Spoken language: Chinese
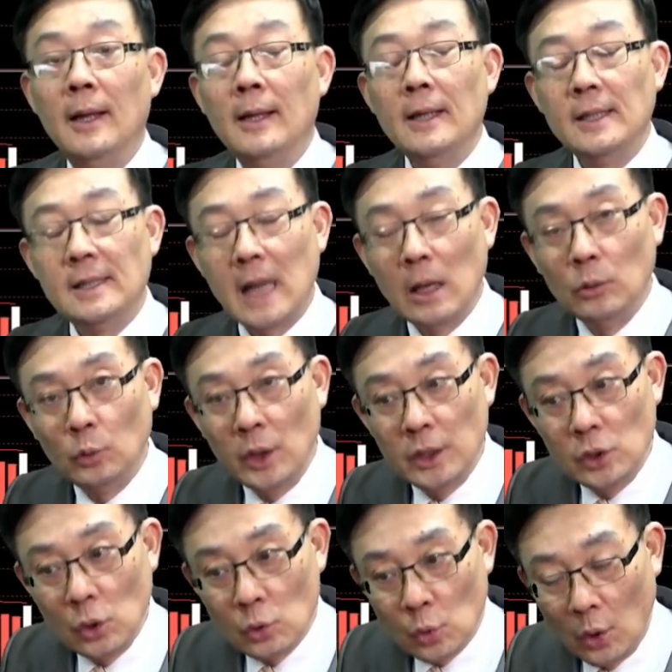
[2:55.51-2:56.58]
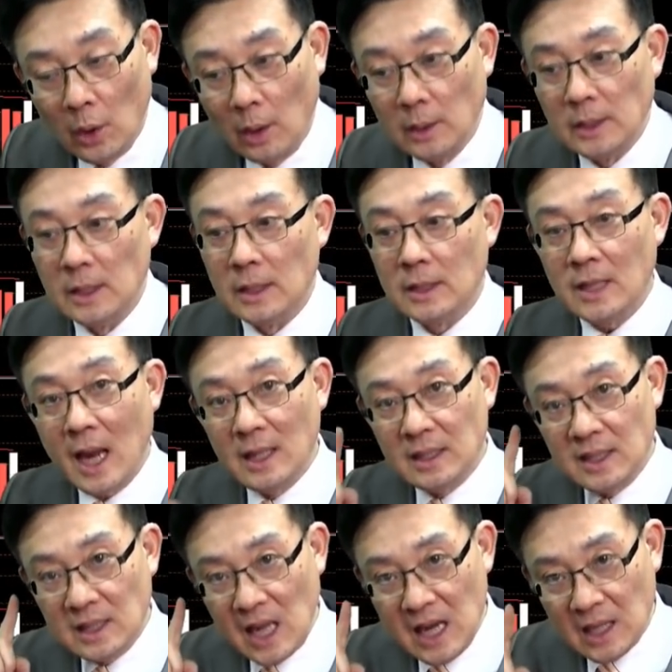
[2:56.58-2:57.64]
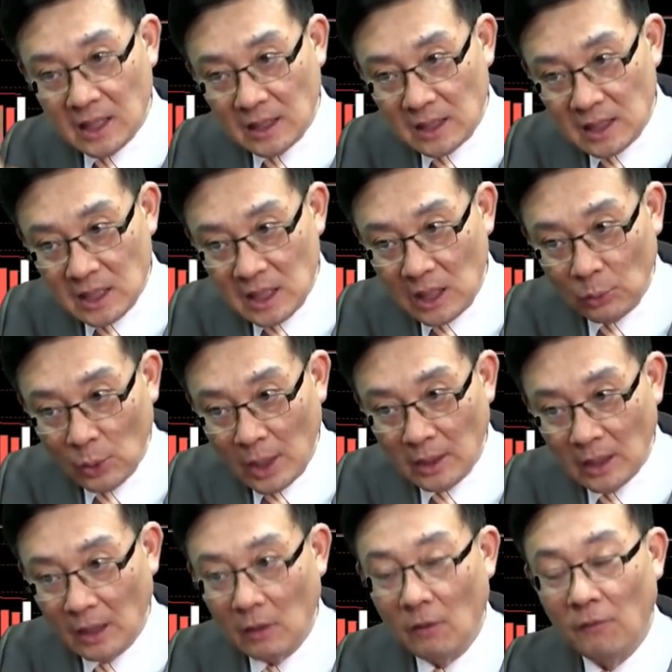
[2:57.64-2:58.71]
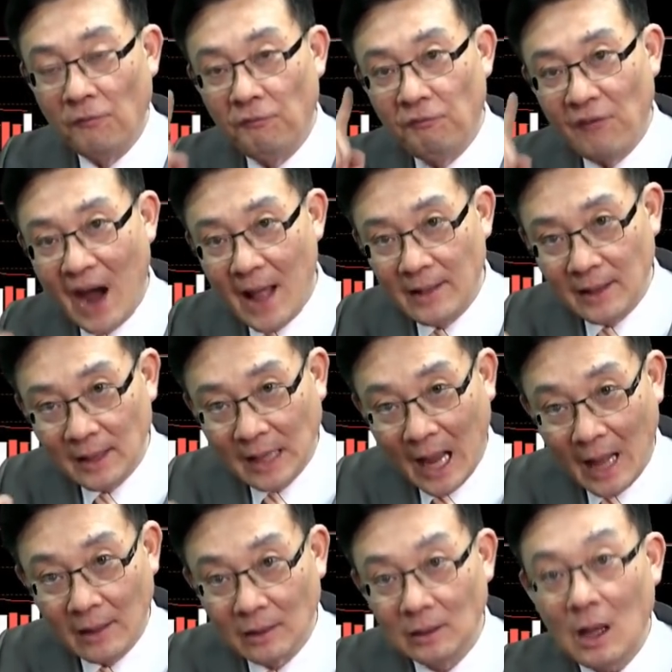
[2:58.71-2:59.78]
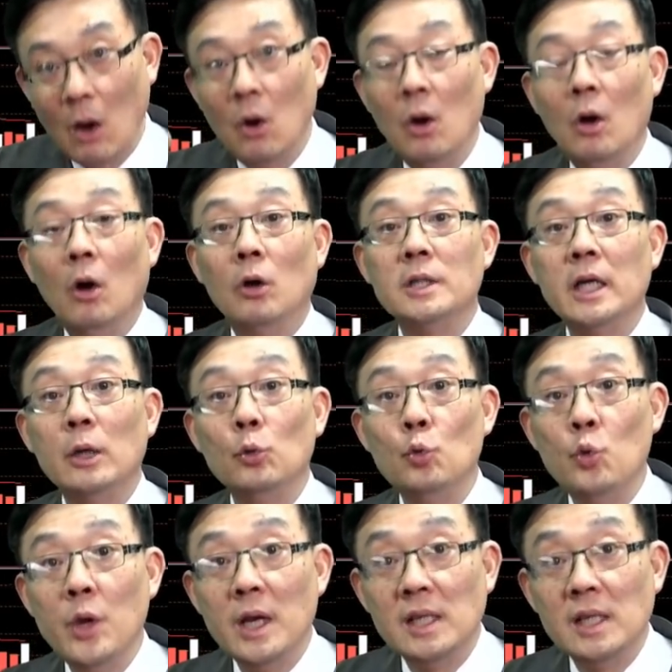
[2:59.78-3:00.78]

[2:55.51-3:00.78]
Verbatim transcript: 那相对就是说哈，已在这个阶段点哦反弹到哦这个月